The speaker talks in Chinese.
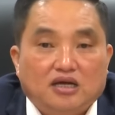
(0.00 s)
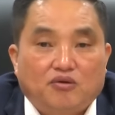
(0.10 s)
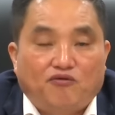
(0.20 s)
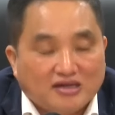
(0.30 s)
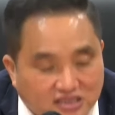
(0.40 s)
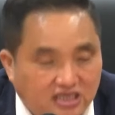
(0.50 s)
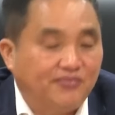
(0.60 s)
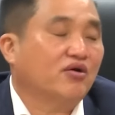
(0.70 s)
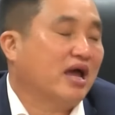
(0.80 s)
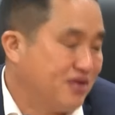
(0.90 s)
方式也
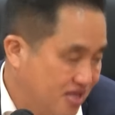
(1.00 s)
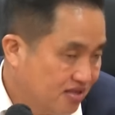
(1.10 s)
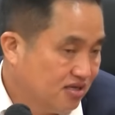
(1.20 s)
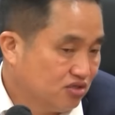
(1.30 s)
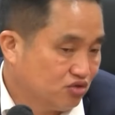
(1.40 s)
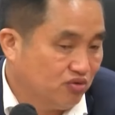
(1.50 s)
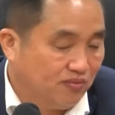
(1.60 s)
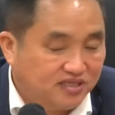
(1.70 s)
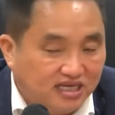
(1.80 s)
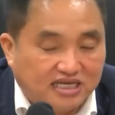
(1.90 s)
没有改变。所以我
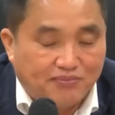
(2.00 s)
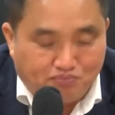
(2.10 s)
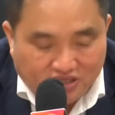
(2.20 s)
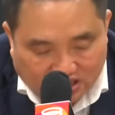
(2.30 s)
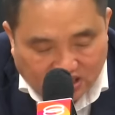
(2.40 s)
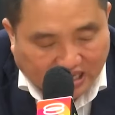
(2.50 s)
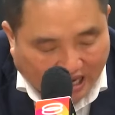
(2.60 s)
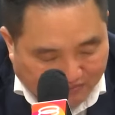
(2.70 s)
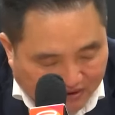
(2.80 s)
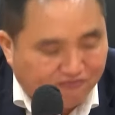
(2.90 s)
们现在必须改变